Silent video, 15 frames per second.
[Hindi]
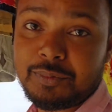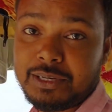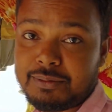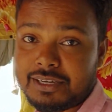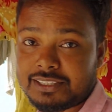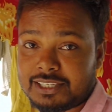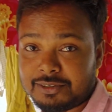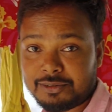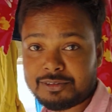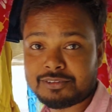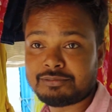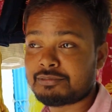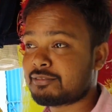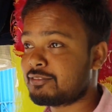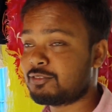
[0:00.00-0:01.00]
को मिलवाता हो
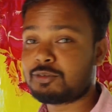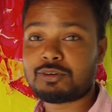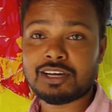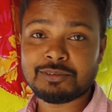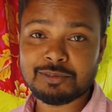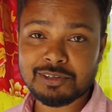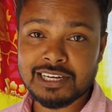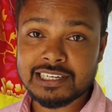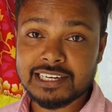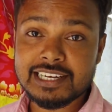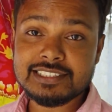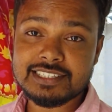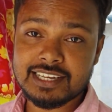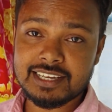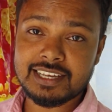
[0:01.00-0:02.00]
दुकान वुकान
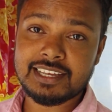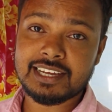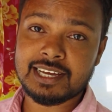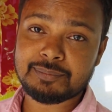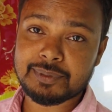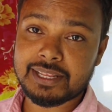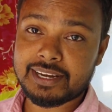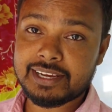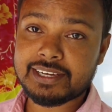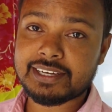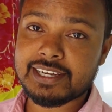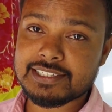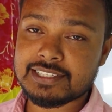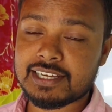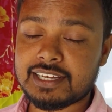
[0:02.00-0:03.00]
कैसा है यहाँ पे रेट
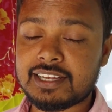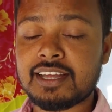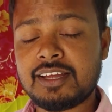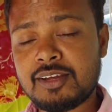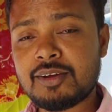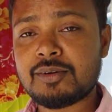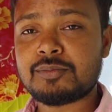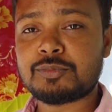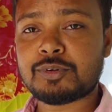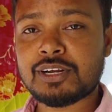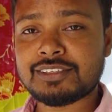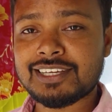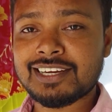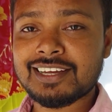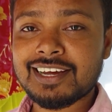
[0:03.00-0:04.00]
कैसा है
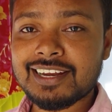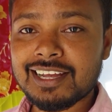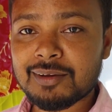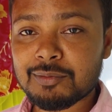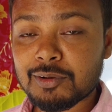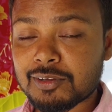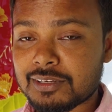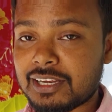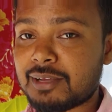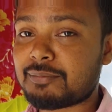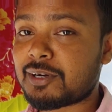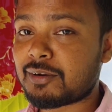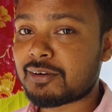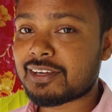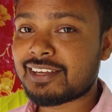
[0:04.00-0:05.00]
पूरा जानकारी आप लोग ले
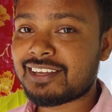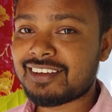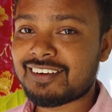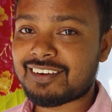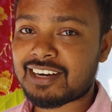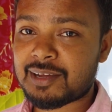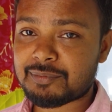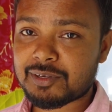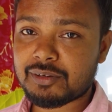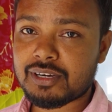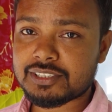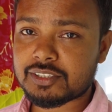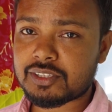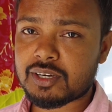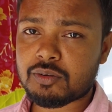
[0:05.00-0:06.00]
पाओगी और आपके
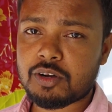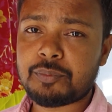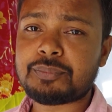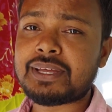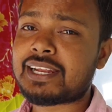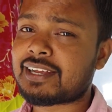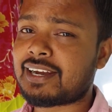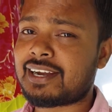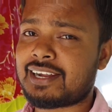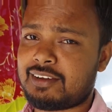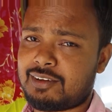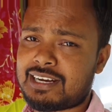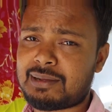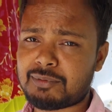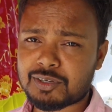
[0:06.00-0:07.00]
वहाँ से थोड़ा कंपेयर करना है
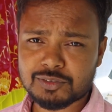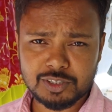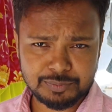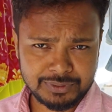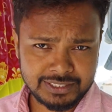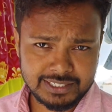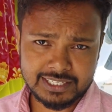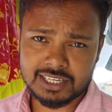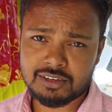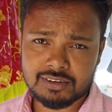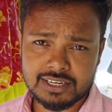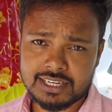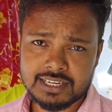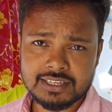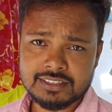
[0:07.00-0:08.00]
और आप लोग शॉपिंग किया हो
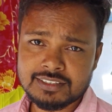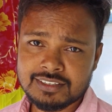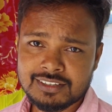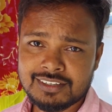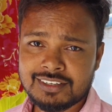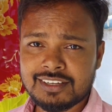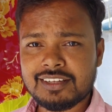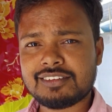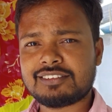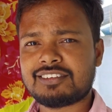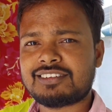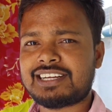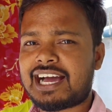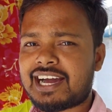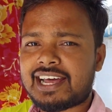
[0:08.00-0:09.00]
क्या
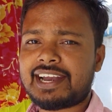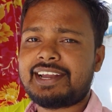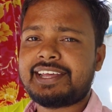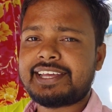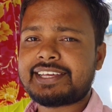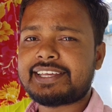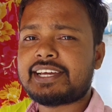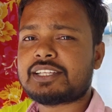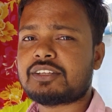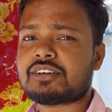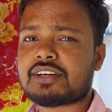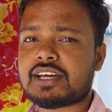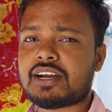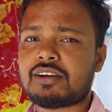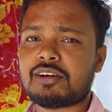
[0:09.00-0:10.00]
तो ना अगर नहीं किया तो
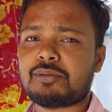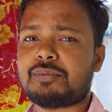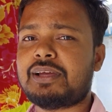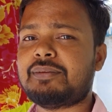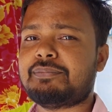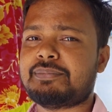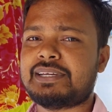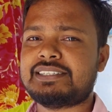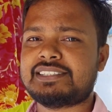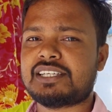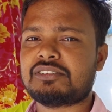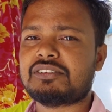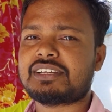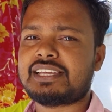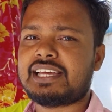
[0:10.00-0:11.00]
कर लो भाई
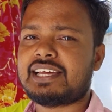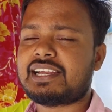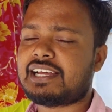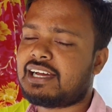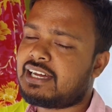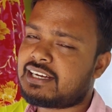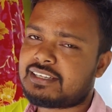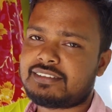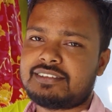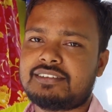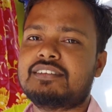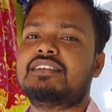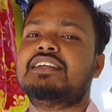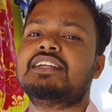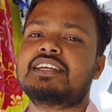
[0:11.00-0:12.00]
पैसा तो क्या है ना हर
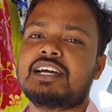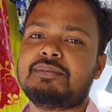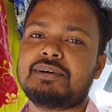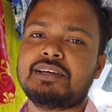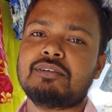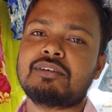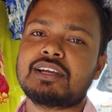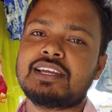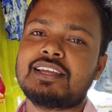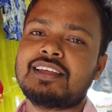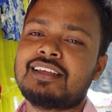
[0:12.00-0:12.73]
दिन कमाए होंगे